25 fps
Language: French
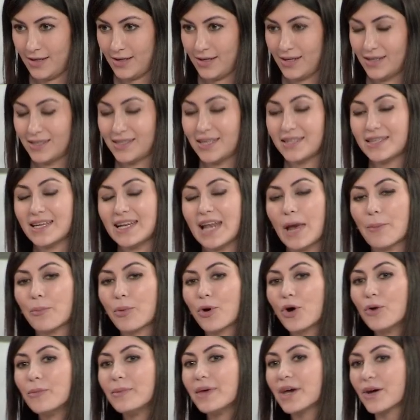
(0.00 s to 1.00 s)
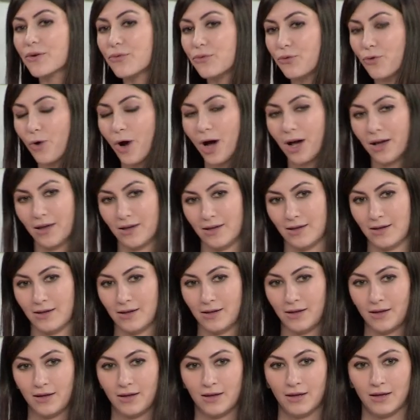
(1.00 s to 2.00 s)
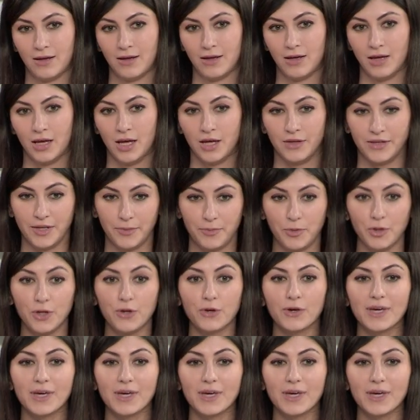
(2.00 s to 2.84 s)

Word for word: C'était la première fois depuis le